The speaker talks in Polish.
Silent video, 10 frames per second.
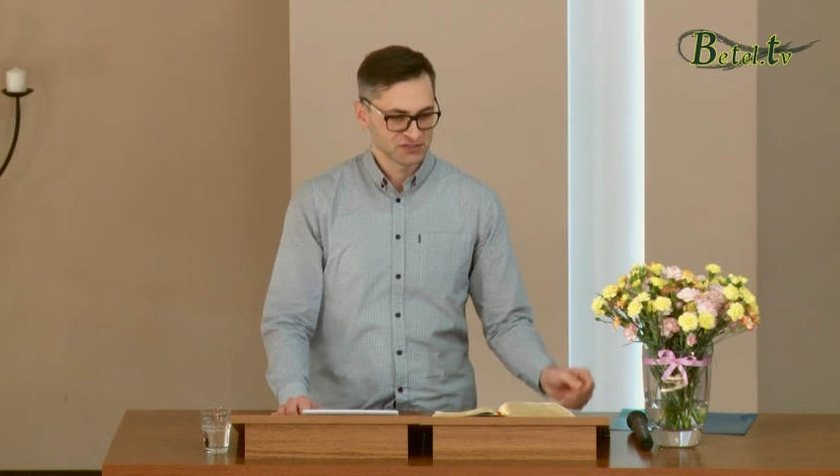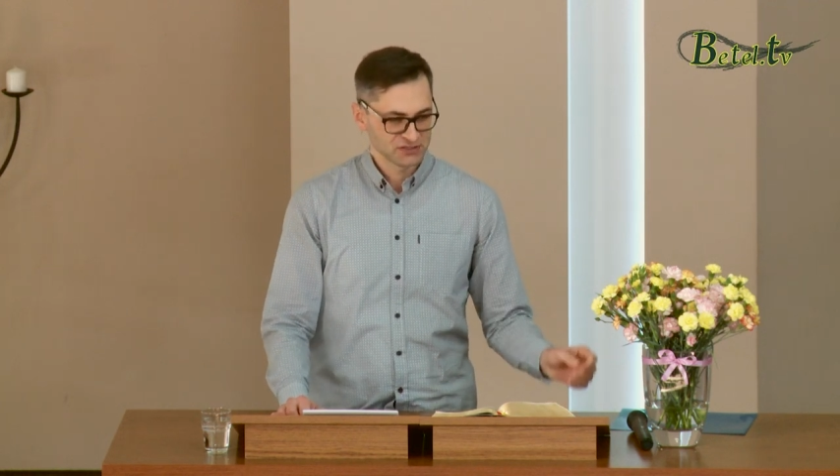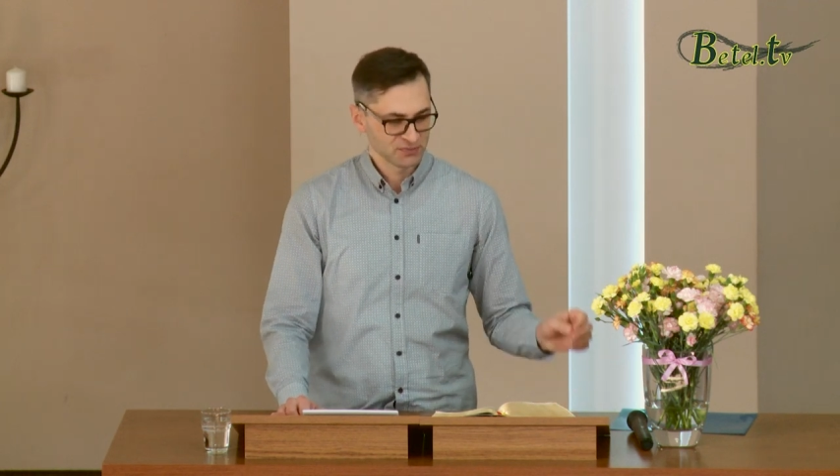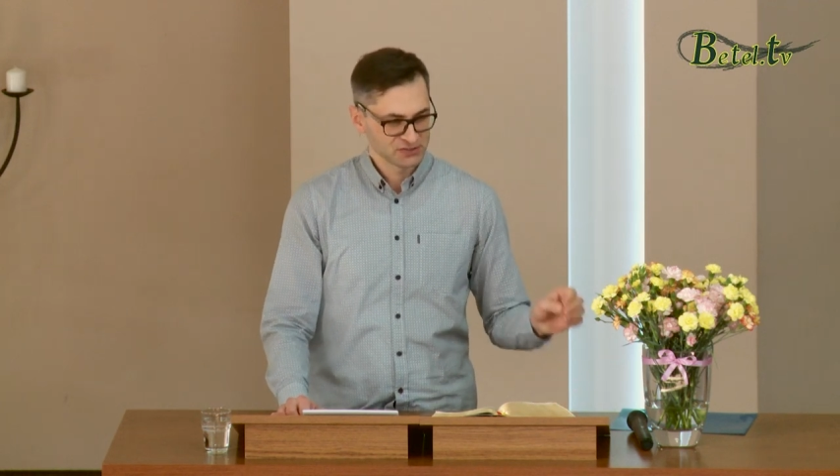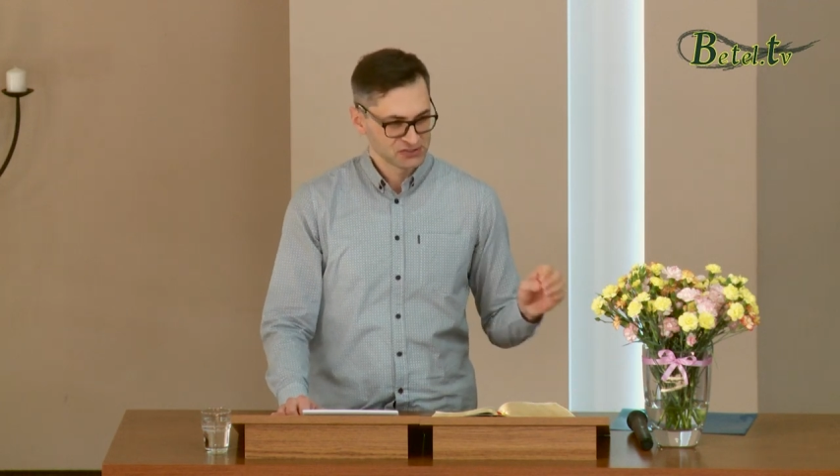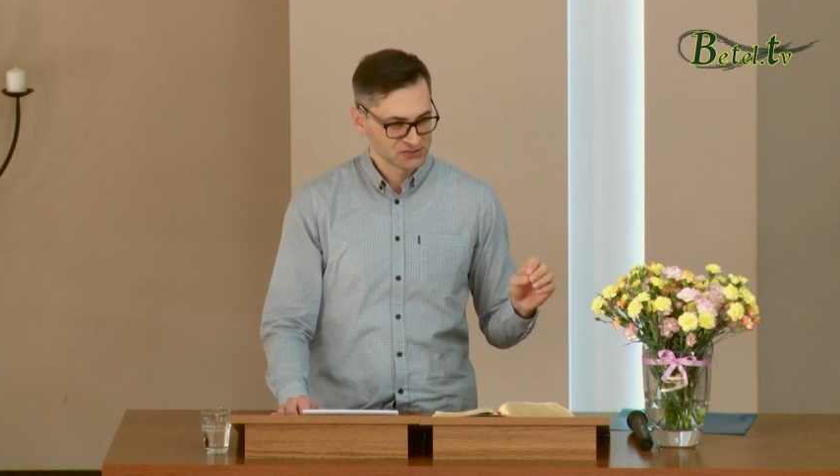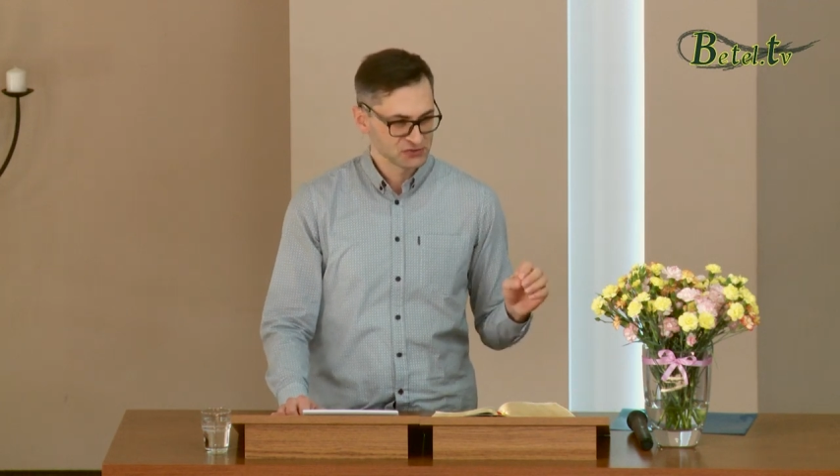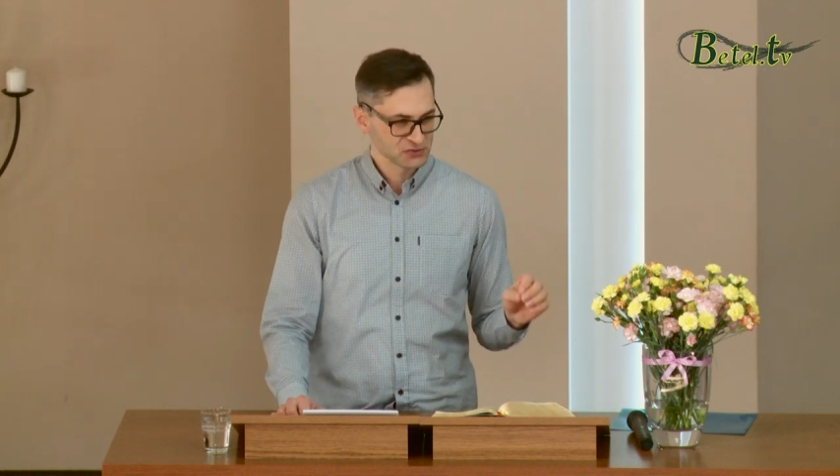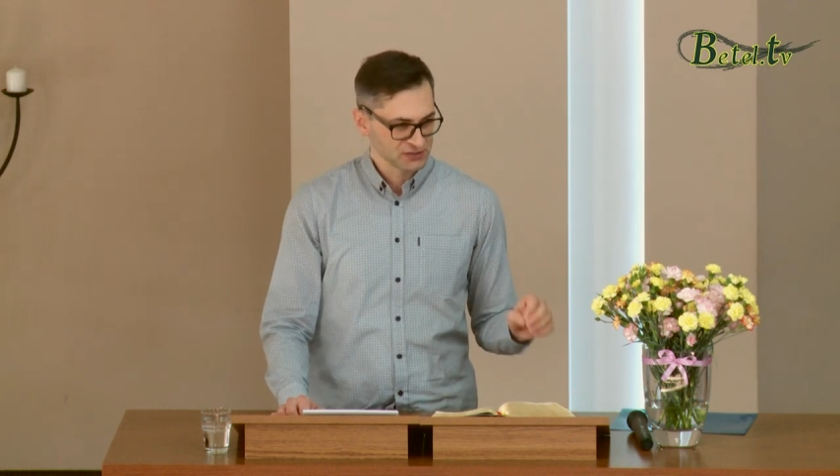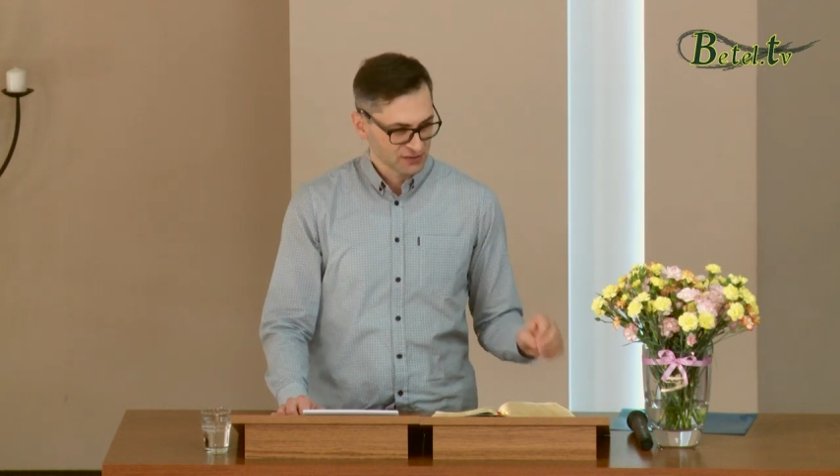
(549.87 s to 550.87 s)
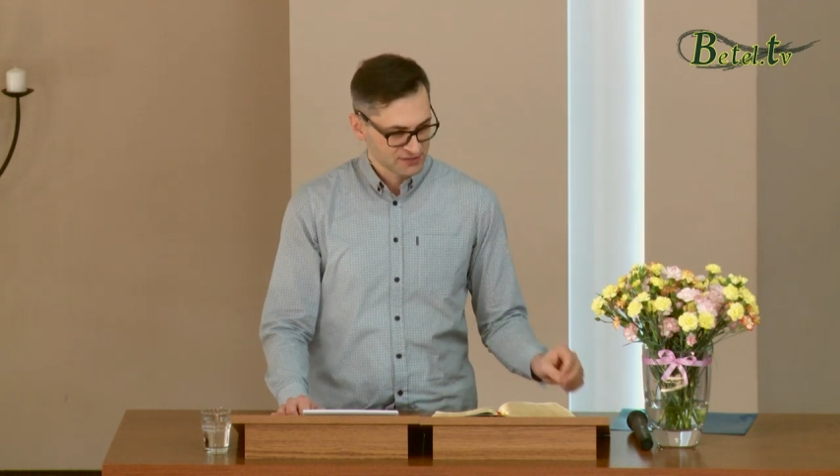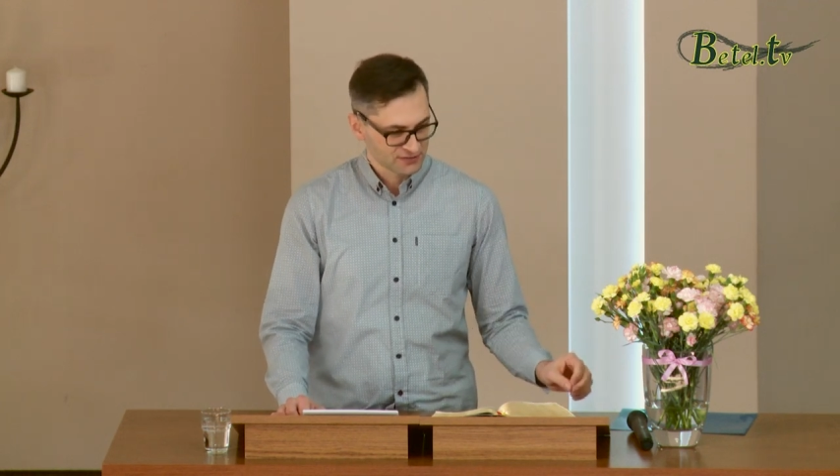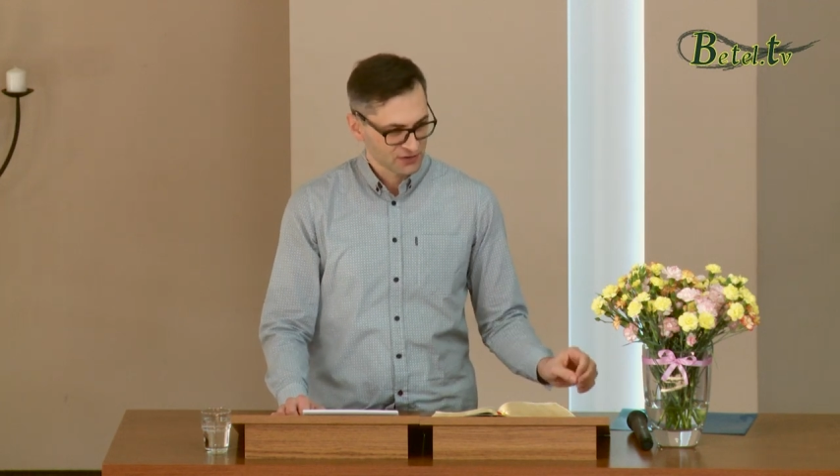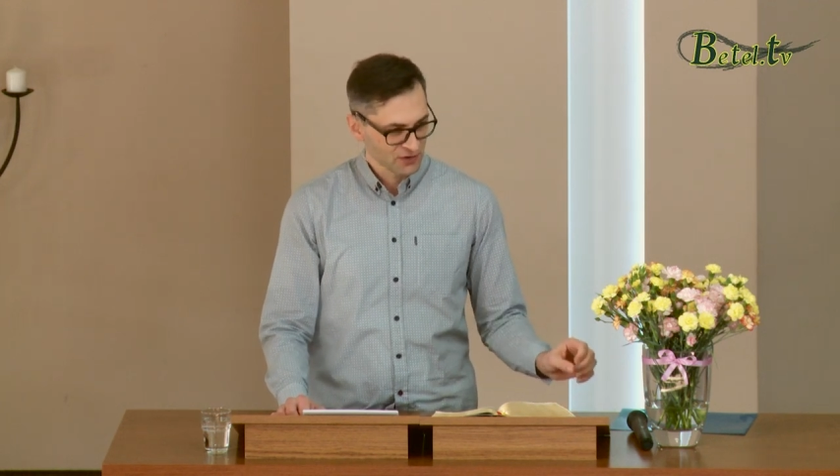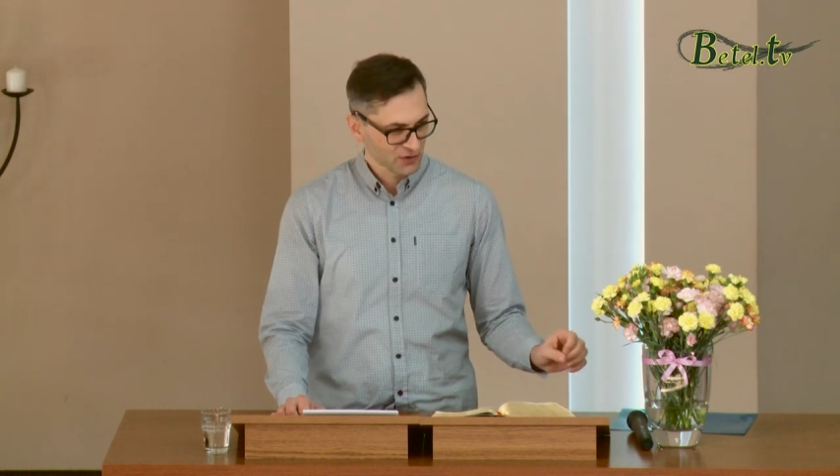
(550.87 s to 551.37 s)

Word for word: że będziecie się czuć tacy trochę